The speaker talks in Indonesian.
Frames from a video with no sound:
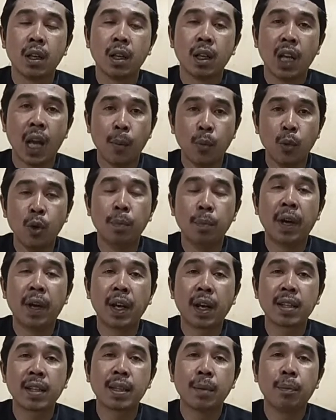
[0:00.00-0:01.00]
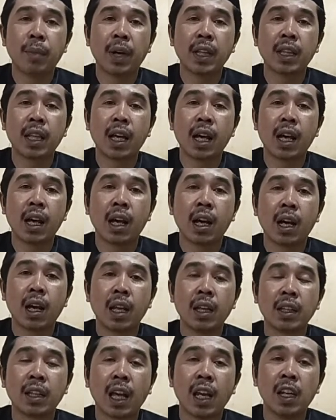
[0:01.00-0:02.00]
namun pada kesempatan
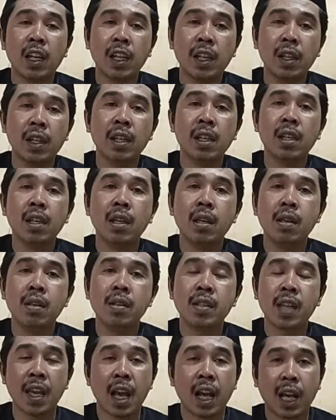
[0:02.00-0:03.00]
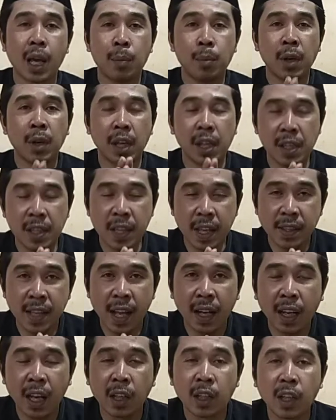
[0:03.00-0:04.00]
kali ini saya akan
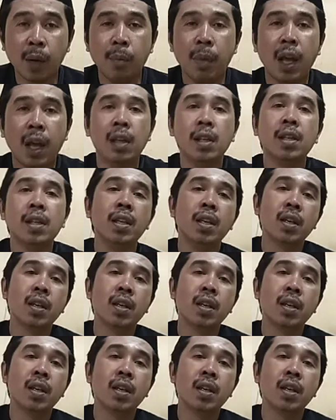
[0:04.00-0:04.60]
mengijazahkan kembali